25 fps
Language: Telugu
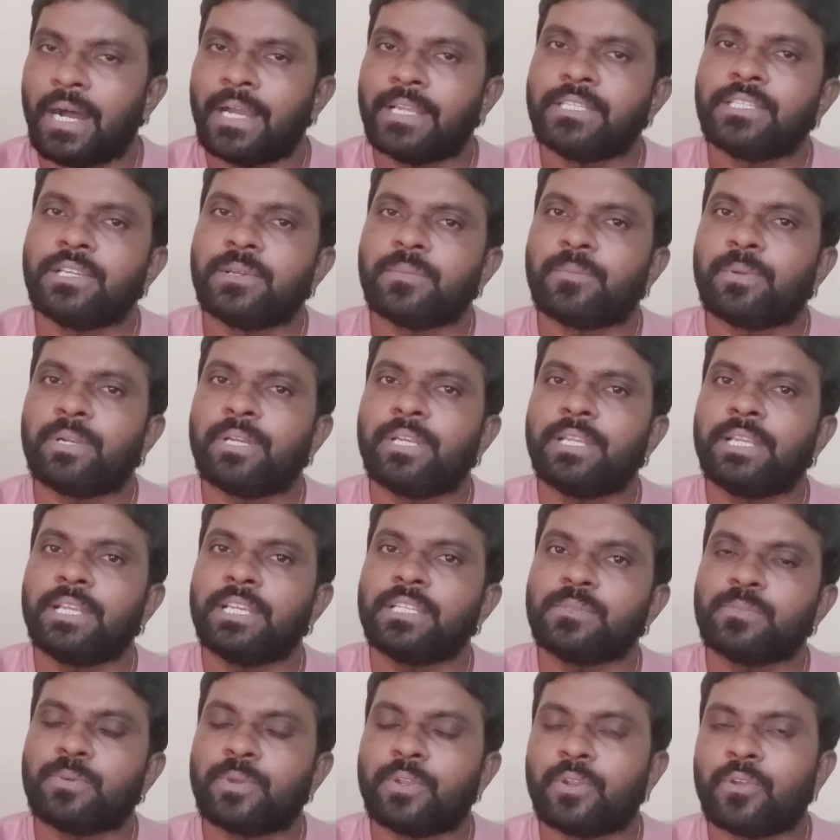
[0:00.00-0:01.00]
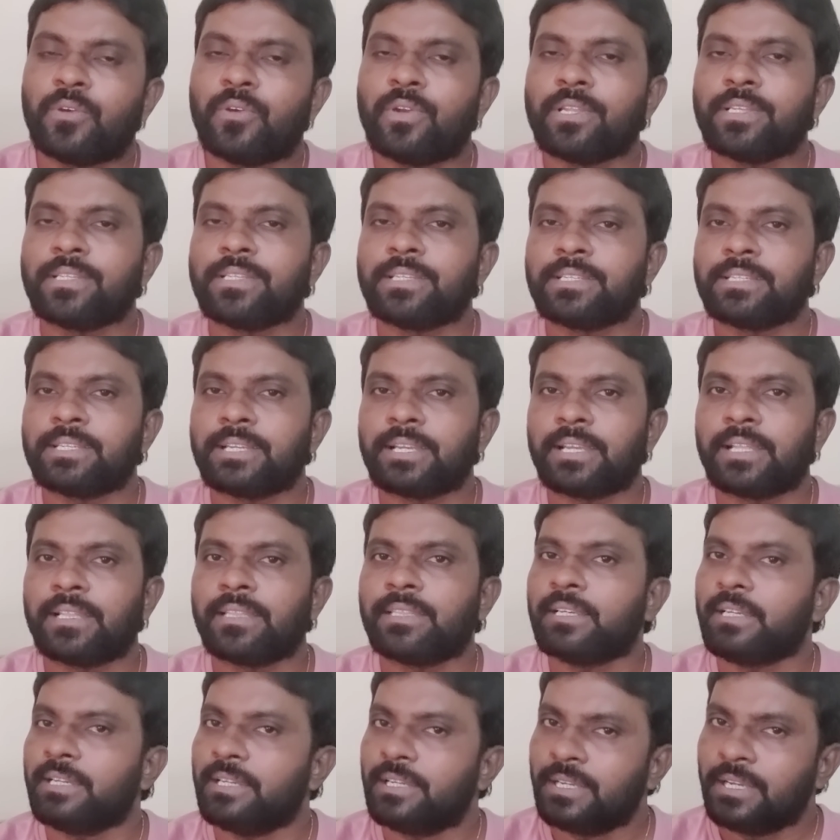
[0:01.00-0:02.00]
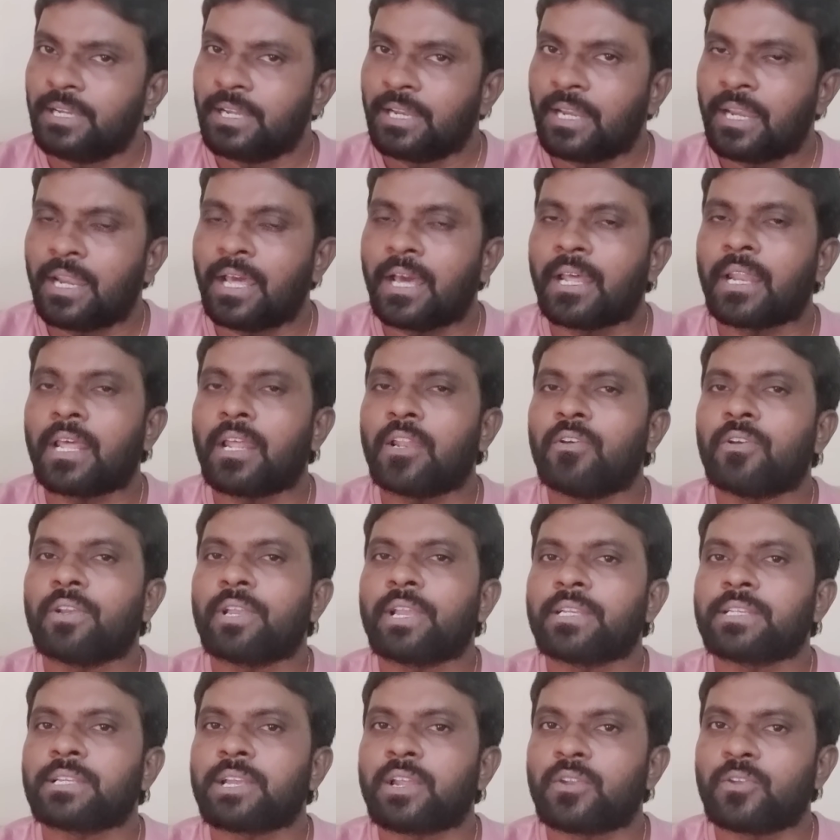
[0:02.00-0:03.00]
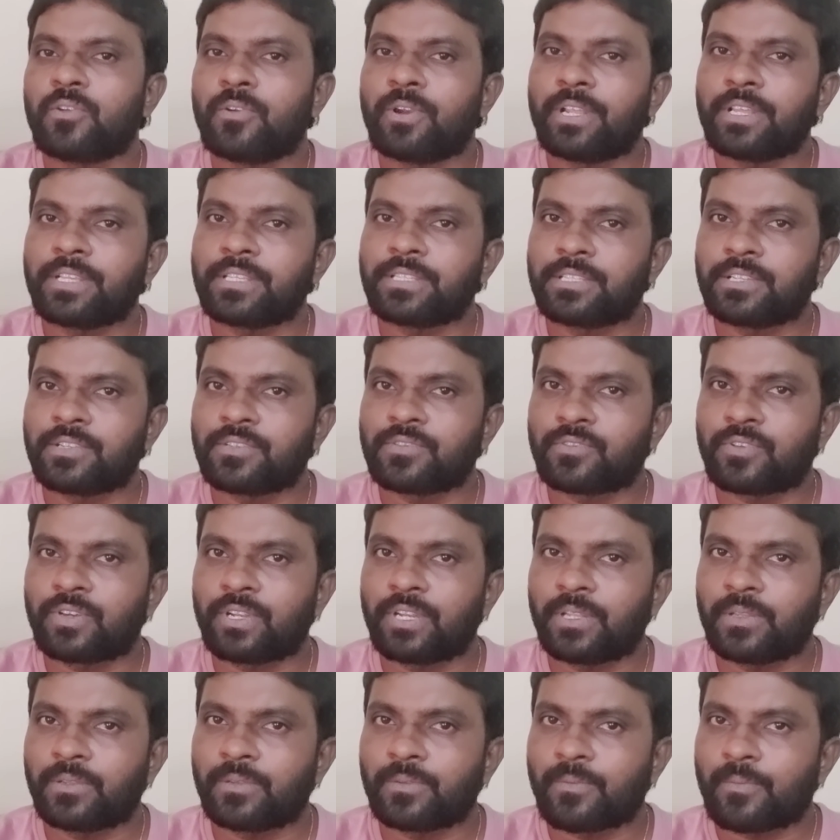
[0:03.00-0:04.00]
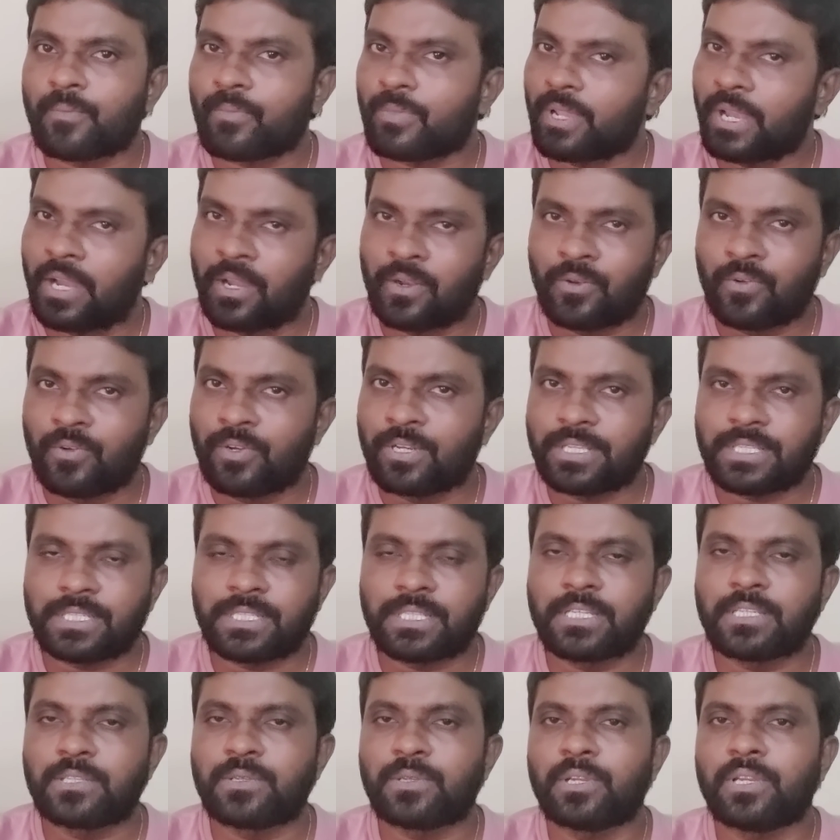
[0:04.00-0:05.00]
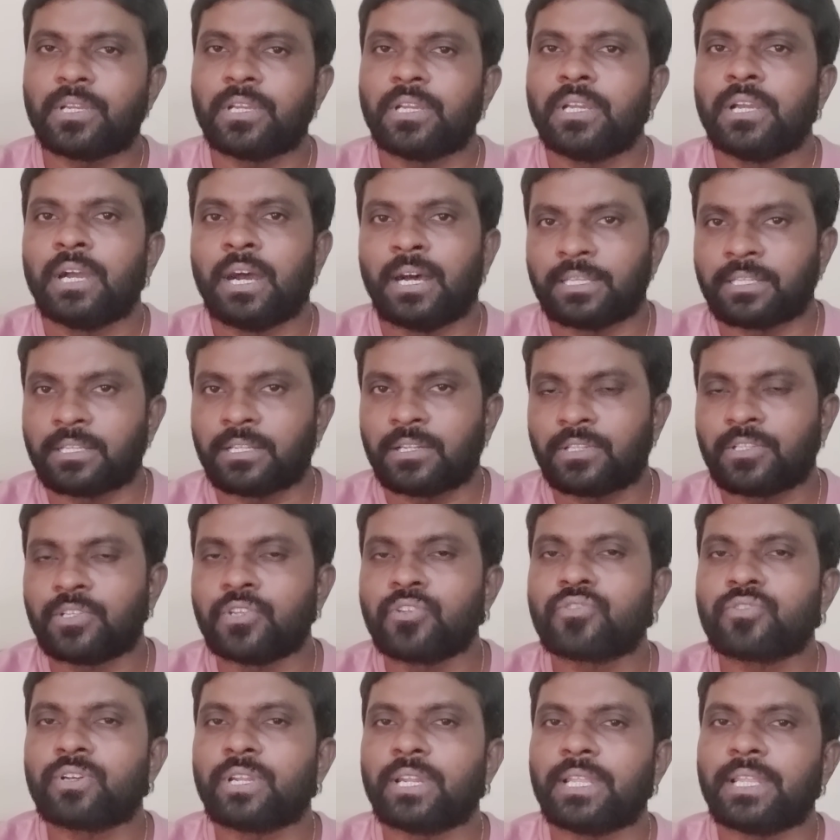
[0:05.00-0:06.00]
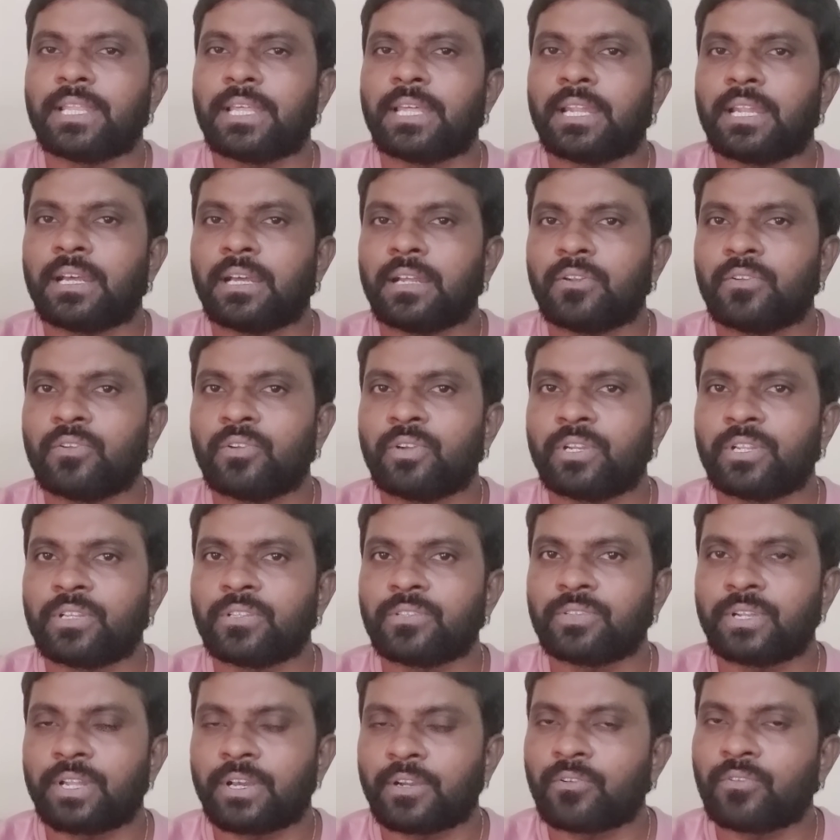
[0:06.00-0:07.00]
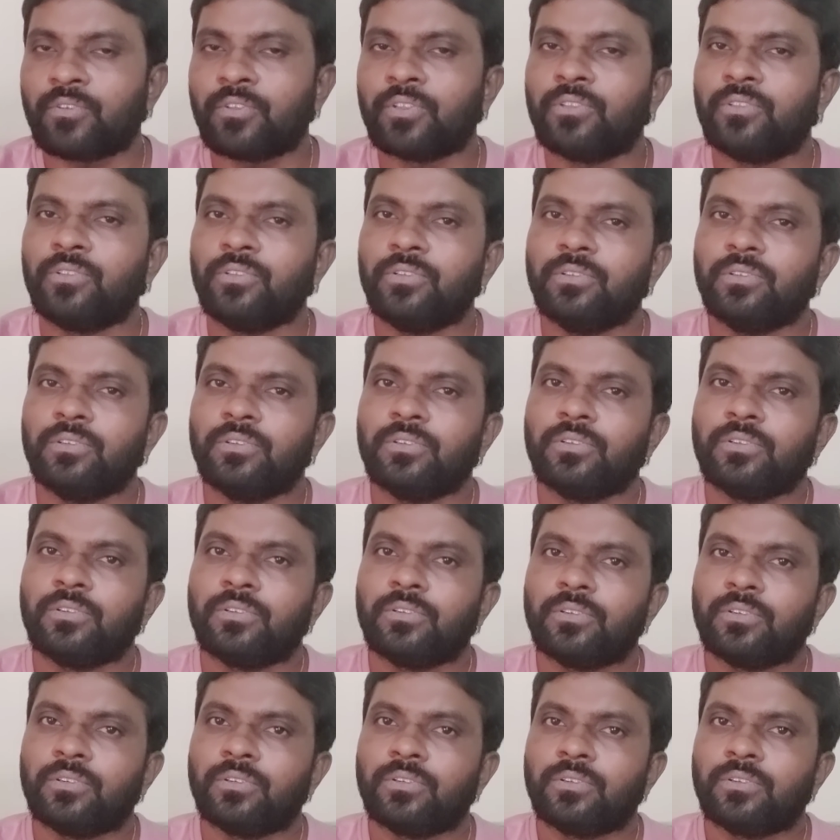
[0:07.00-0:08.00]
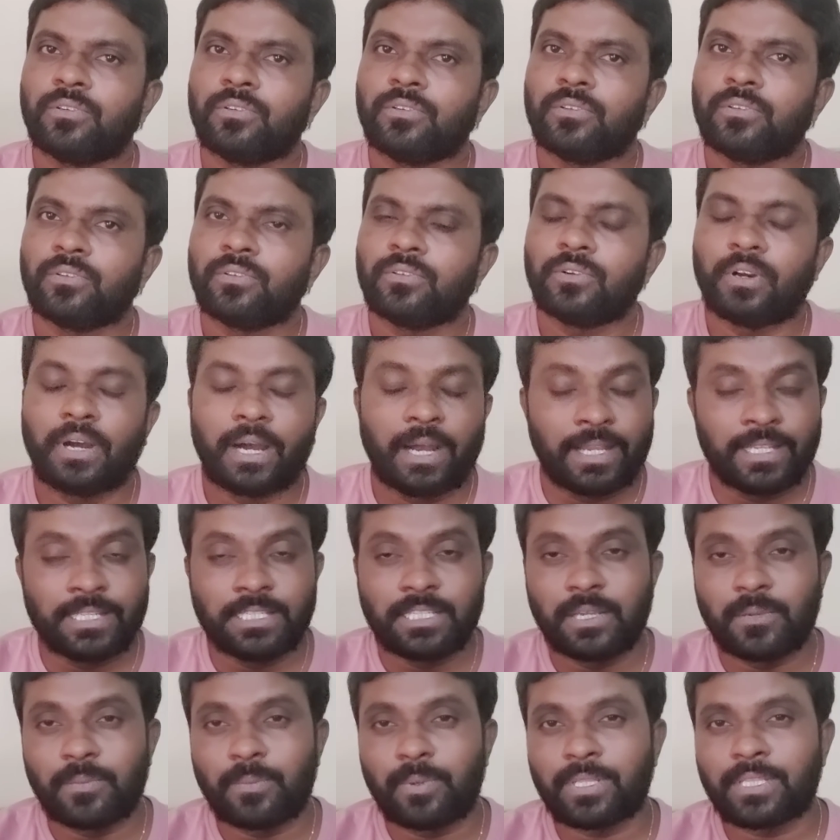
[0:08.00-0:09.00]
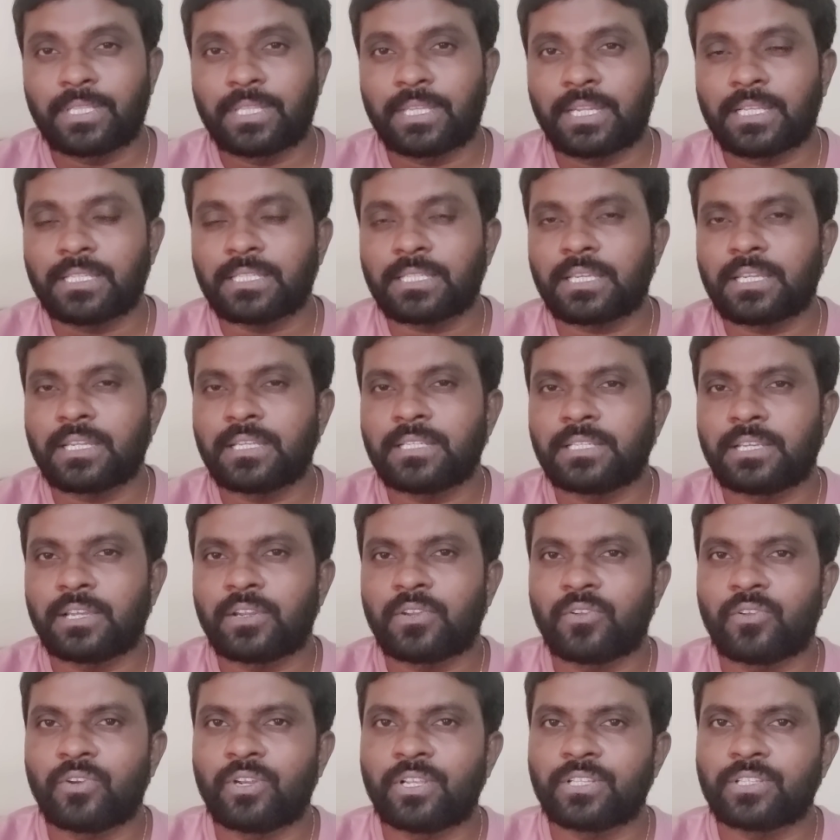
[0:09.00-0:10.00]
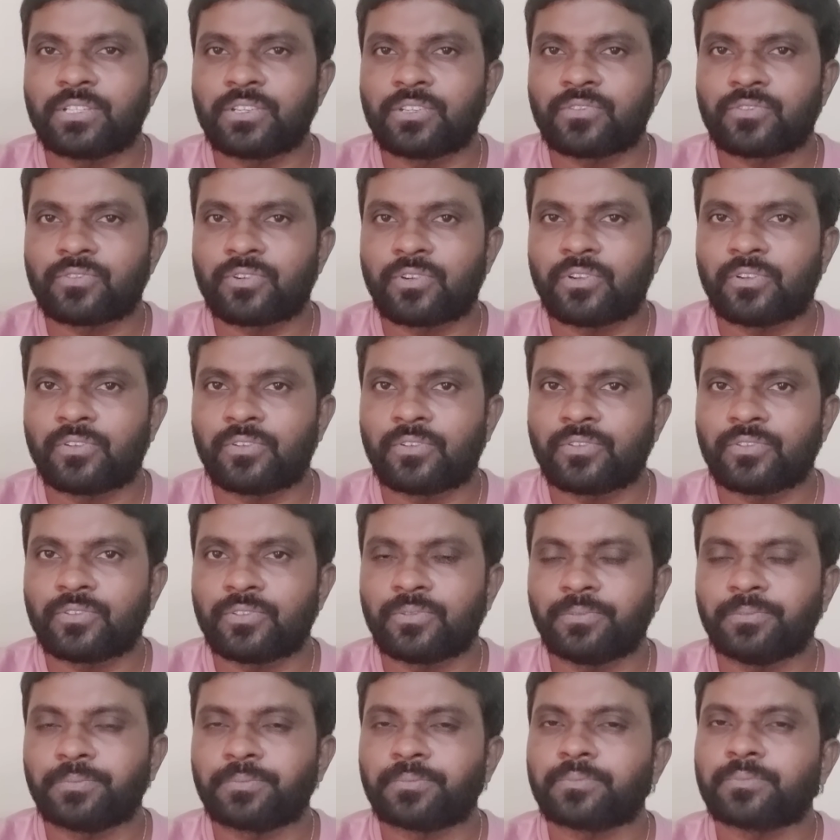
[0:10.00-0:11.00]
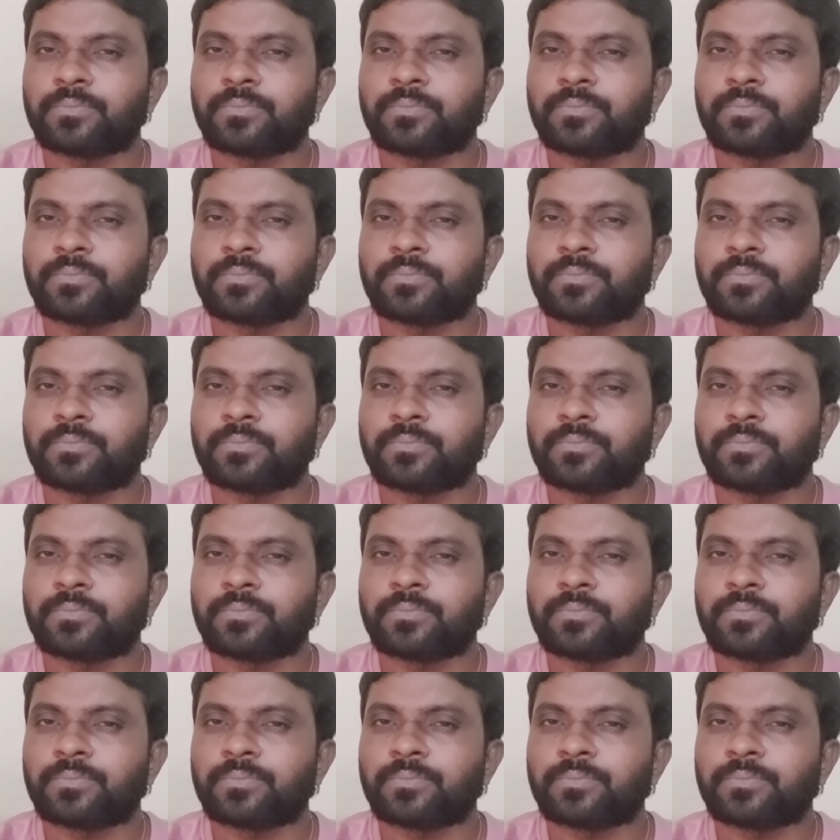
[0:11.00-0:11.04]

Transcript: అని చెప్పి డిఎస్పీ నోటీస్ ఇచ్చేకెళ్తే నారా లోకేష్ ఆ నోటీస్ తీసుకోలేదు ఆ నోటీస్ తీసే అసలు తీసుకోలేదు ఆ నోటీసు నాకు వద్దు అని చెప్పి తిరస్కరించారు నోటీస్ తీసుకోవడం కోసం